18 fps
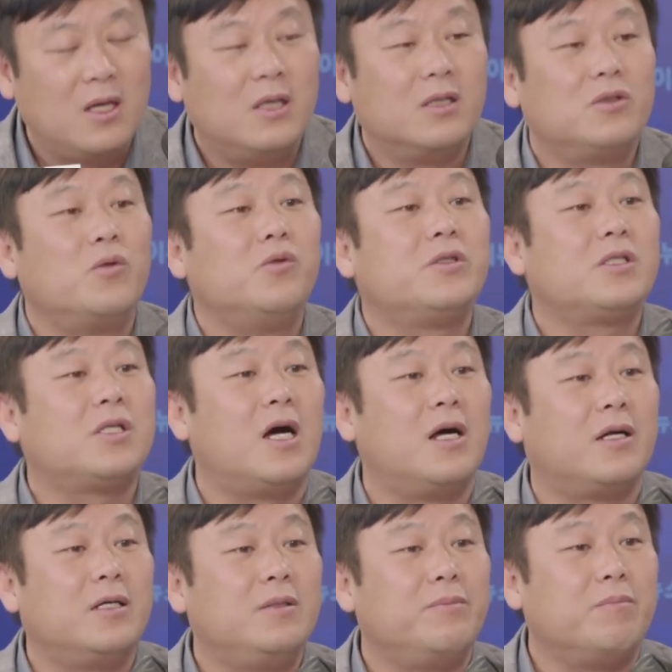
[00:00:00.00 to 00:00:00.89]
그,
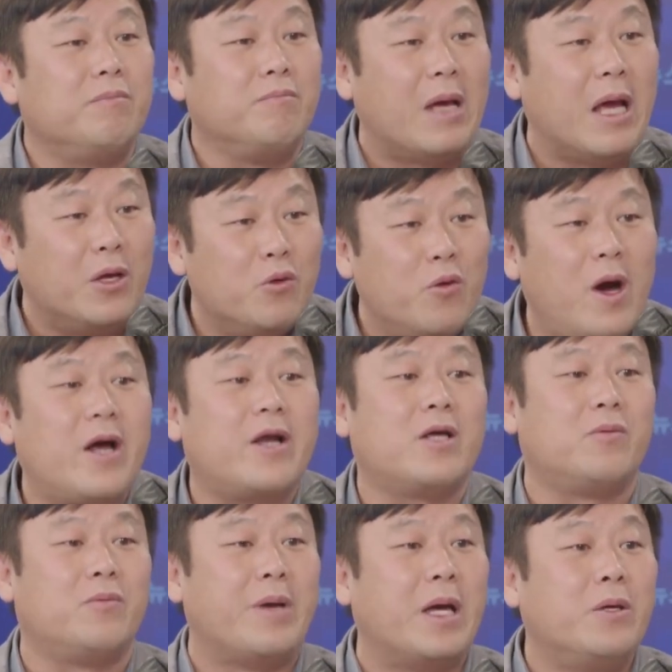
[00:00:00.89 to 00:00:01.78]
서울시가
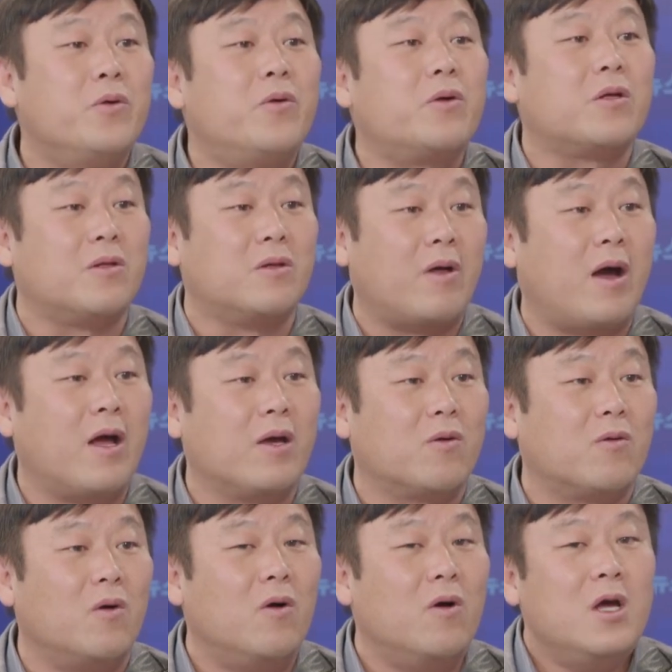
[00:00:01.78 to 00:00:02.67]
매뉴얼에도 매뉴얼에도 나와
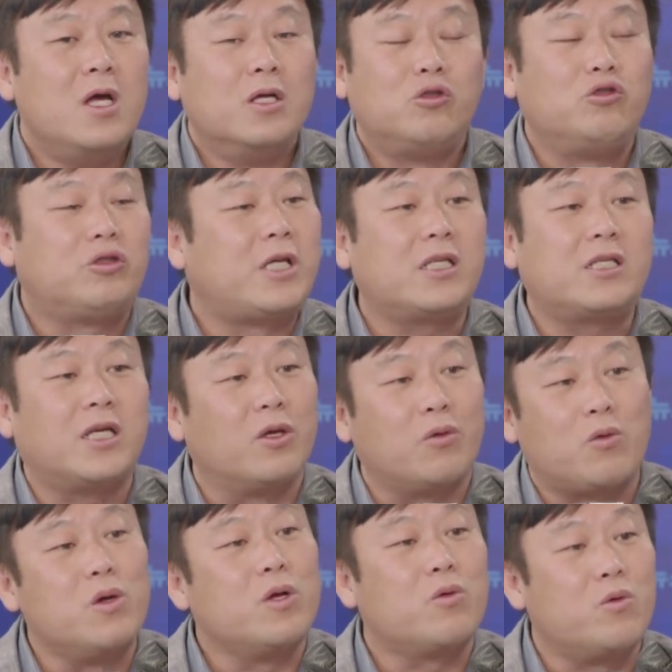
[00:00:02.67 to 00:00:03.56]
있고 그렇죠. 주최 측
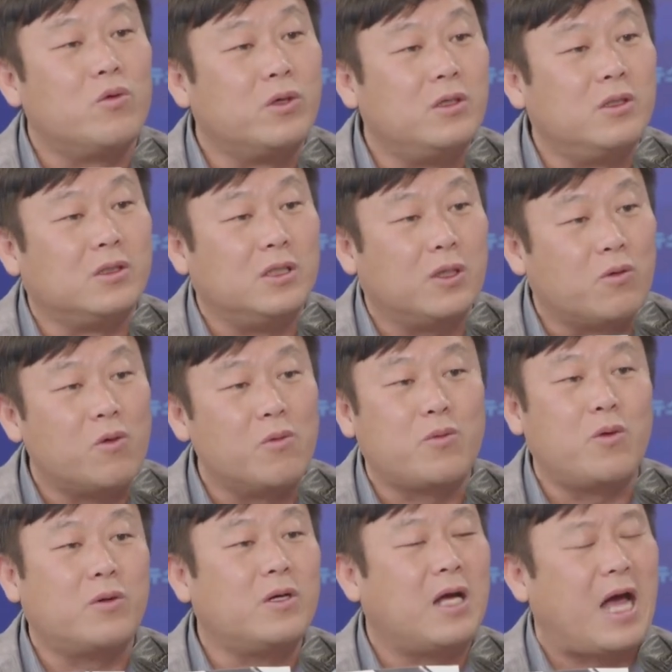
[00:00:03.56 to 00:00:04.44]
입고 있고는 입고
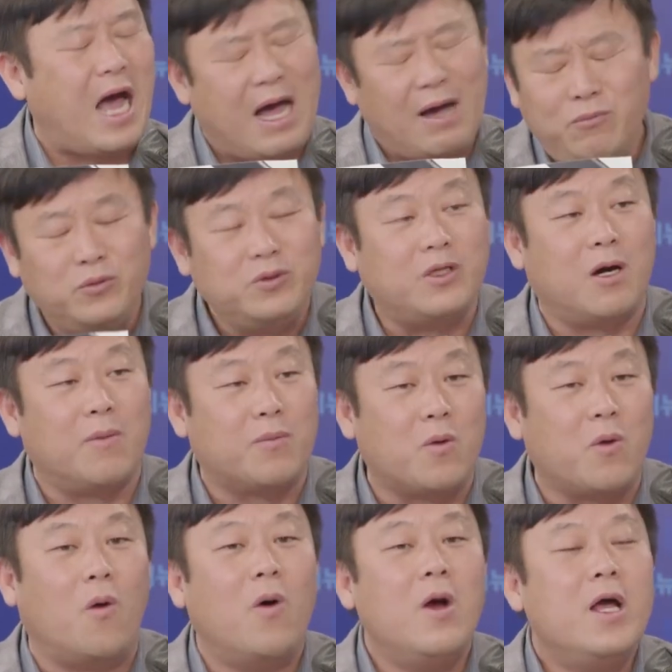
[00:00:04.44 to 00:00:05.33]
있고는 아무 문제가
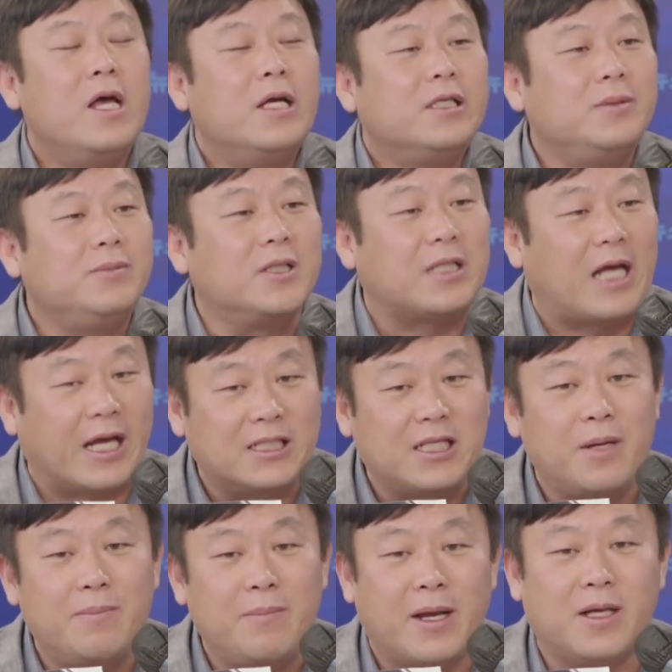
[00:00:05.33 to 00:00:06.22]
없고 심지어
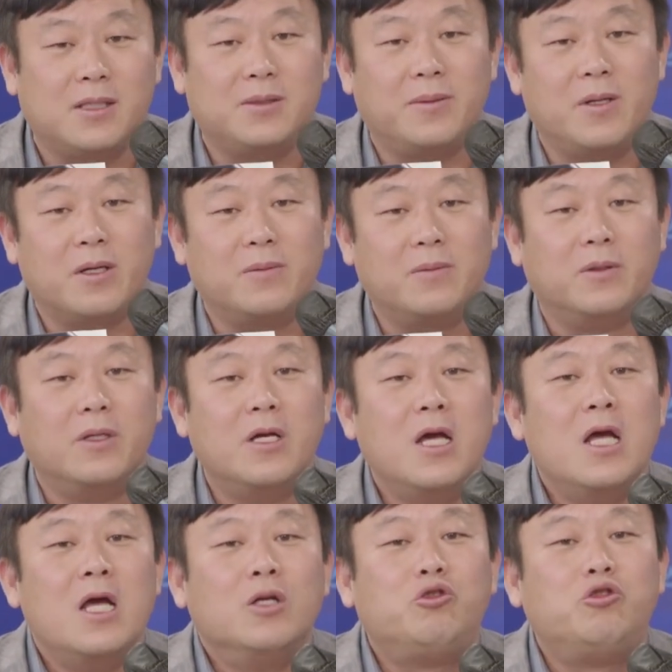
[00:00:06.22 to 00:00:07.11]
다시 한번 말하지만 여러분
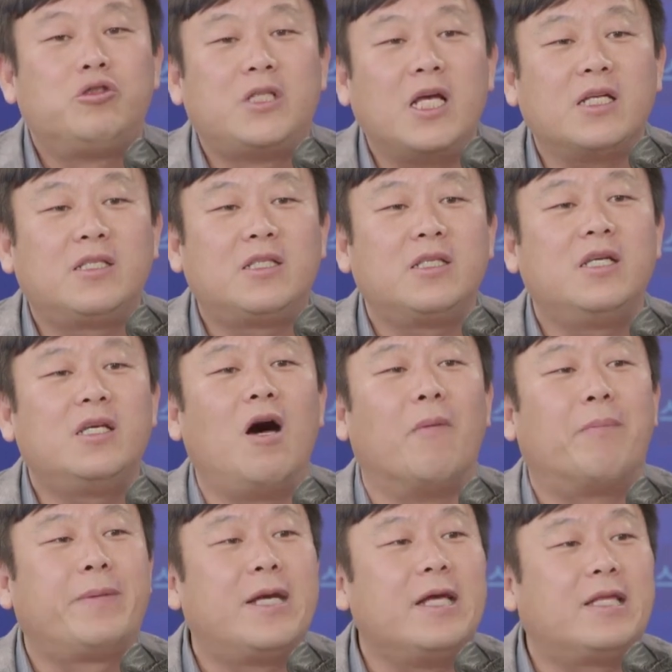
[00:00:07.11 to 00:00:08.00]
주최 측이
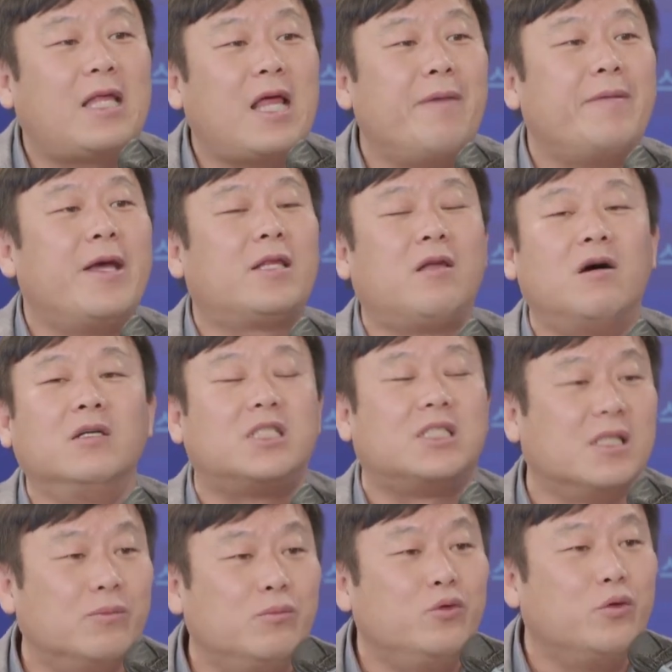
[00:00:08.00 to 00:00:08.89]
없기 때문에 더
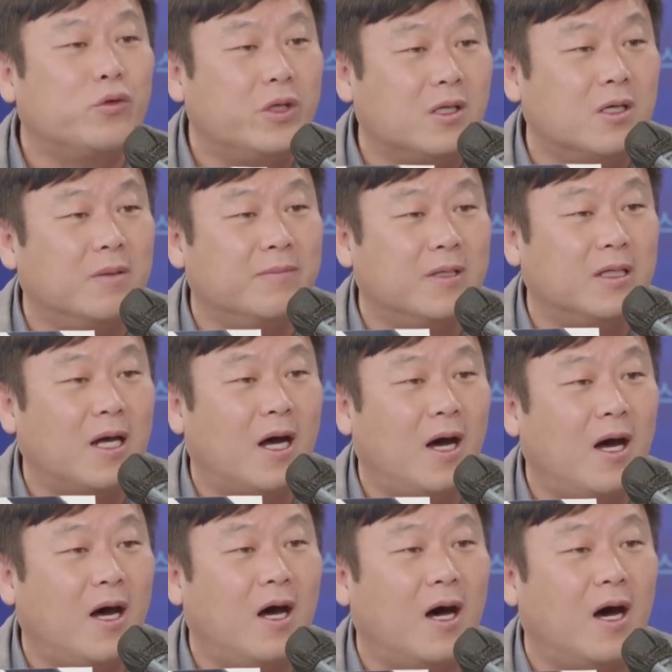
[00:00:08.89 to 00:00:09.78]
직무유기인
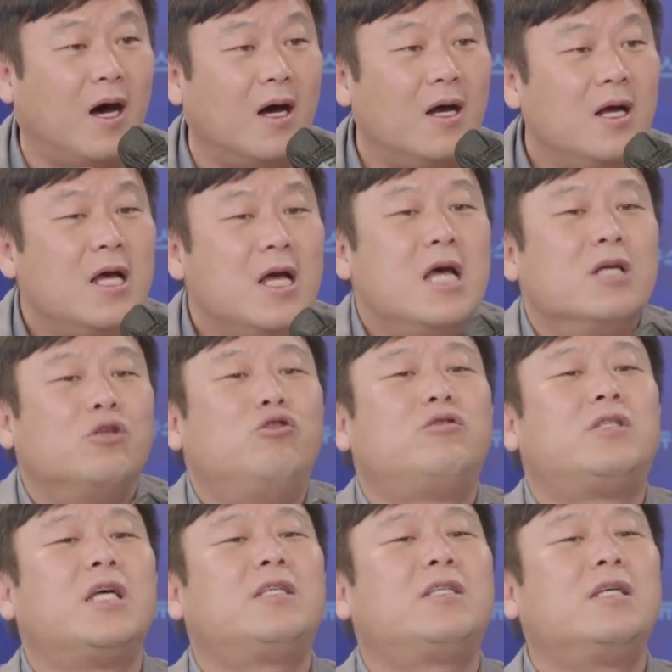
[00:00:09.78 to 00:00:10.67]
겁니다. 맞습니다.
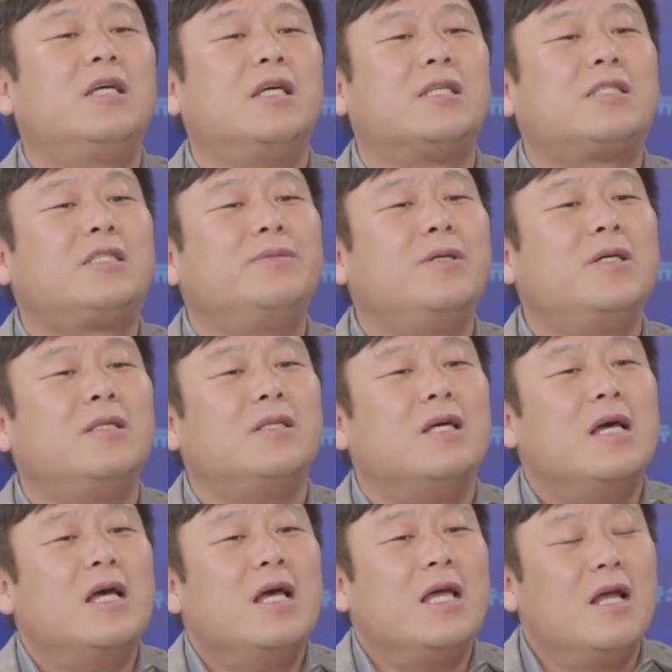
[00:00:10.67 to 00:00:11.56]
주최 측이 있으면
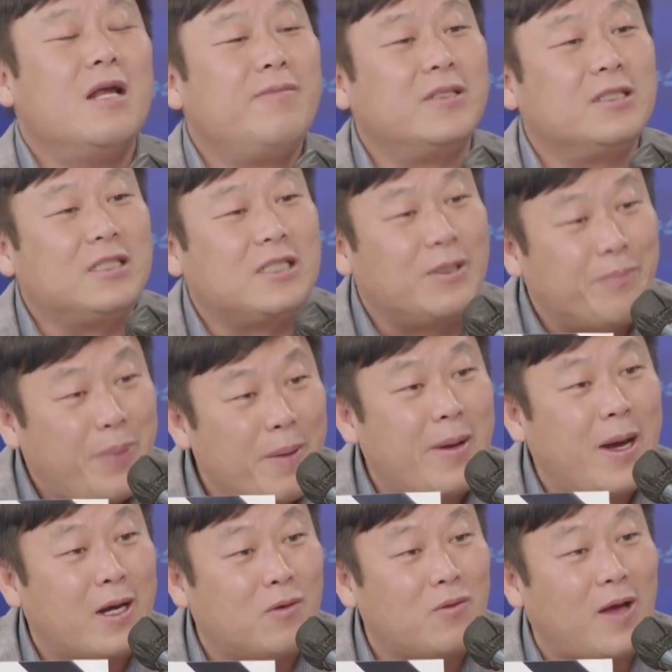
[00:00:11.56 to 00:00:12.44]
예를 들면
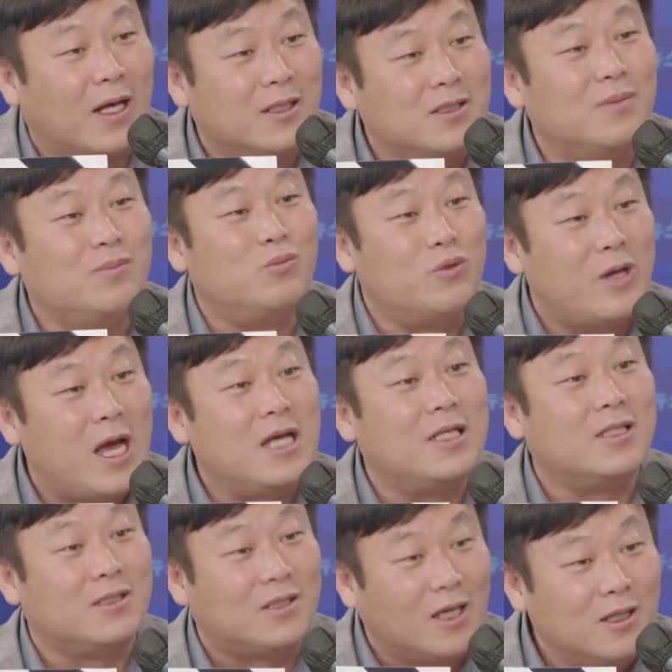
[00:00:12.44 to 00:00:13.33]
집회만 해도 안전
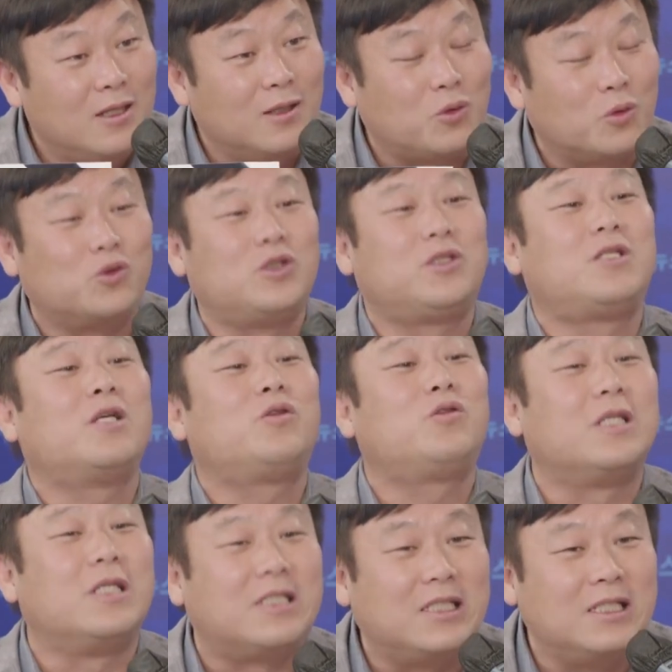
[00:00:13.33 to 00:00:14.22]
문외한인 저희들도 주최
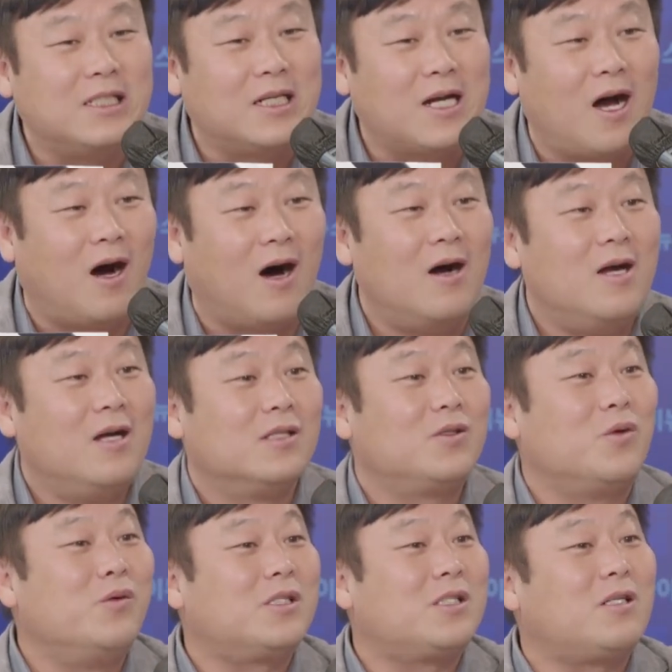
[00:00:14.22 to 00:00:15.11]
측이 있으니까
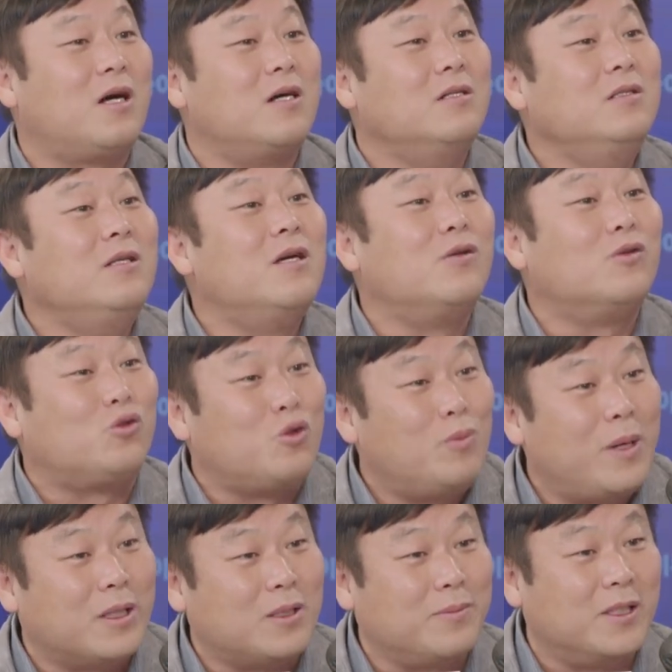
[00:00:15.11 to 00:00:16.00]
서울시랑 의견을
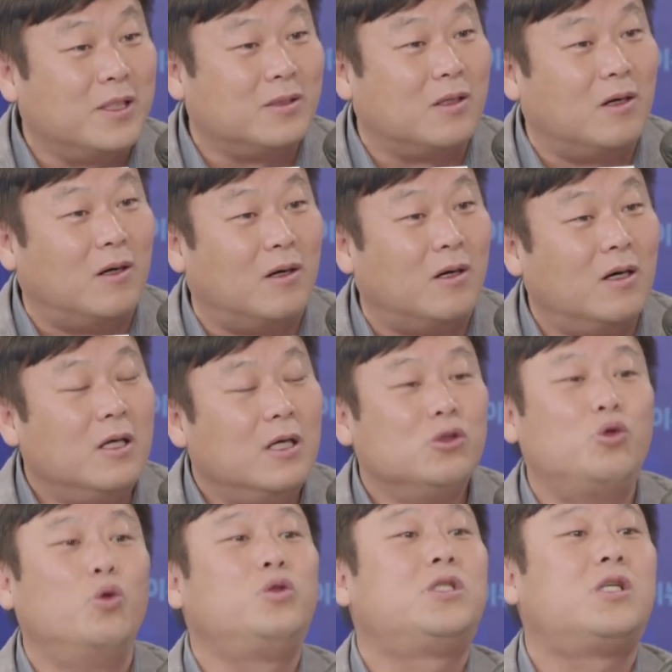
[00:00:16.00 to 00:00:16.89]
주고받으면서
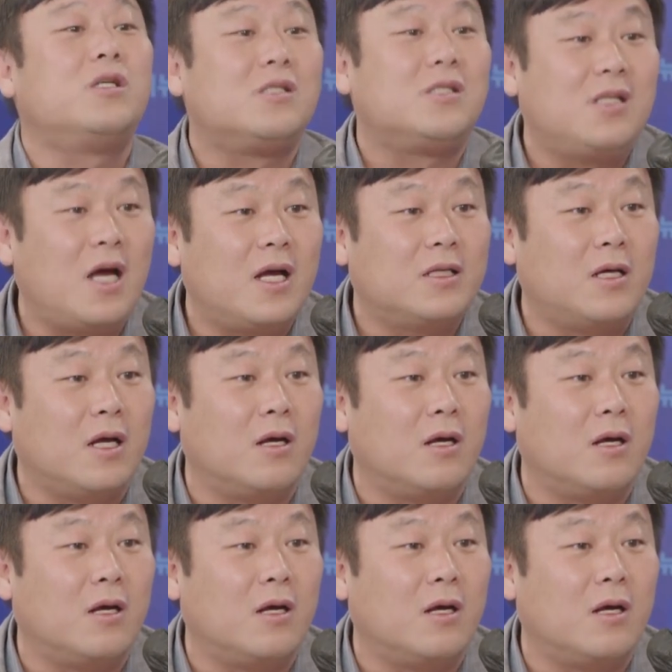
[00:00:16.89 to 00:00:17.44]
조치를 취하잖아요.